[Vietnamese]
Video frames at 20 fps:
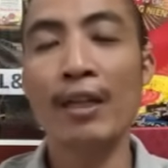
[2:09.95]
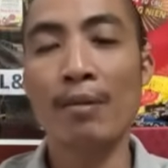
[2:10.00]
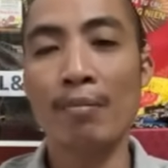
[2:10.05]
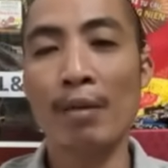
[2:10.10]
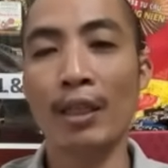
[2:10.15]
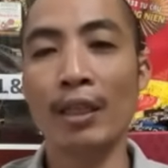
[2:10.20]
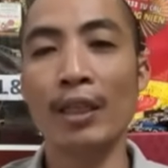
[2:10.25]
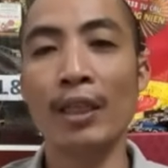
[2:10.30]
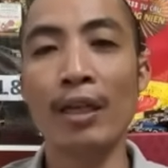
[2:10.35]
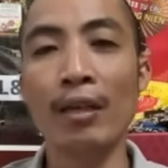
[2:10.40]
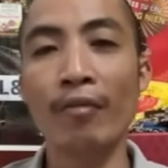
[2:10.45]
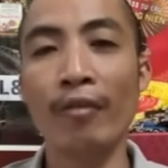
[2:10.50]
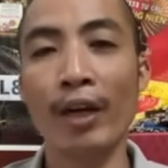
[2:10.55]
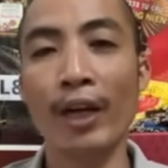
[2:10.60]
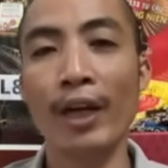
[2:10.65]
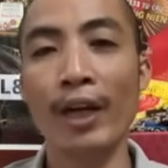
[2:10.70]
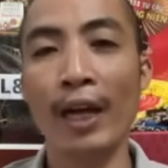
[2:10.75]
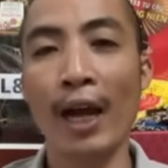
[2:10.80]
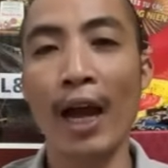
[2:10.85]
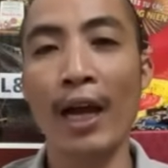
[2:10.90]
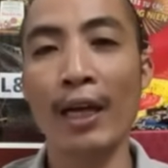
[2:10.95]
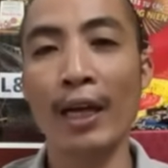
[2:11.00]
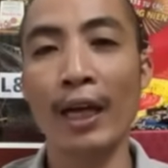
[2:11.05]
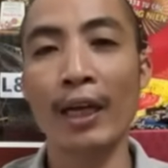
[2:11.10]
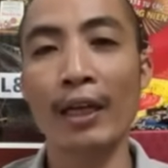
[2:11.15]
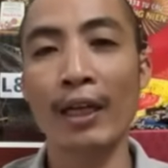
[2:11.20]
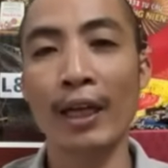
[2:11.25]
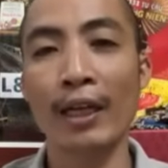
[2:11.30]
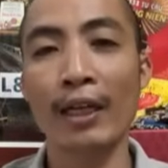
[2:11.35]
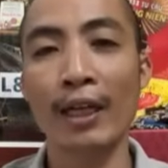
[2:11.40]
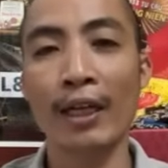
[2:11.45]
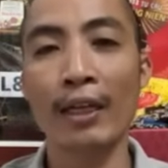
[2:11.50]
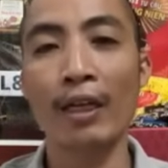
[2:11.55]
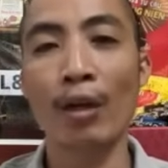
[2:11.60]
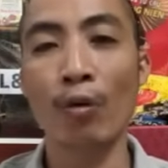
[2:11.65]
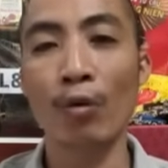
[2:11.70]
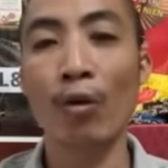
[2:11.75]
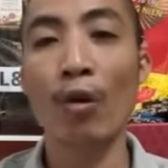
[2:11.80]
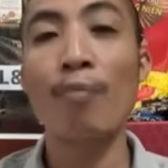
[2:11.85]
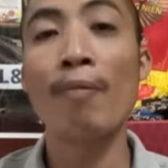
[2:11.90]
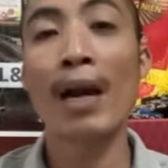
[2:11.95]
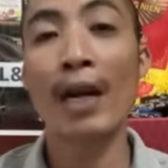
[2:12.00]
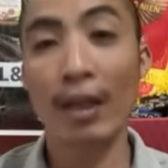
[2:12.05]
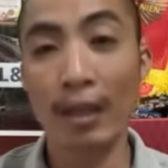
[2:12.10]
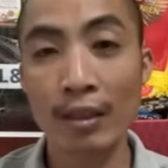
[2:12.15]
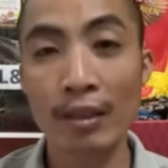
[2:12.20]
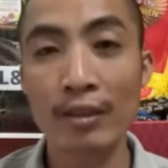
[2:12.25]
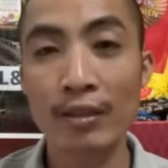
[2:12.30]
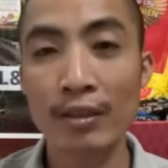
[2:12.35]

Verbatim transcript: mà thiên về cái cái cái cái nồng độ mát hơn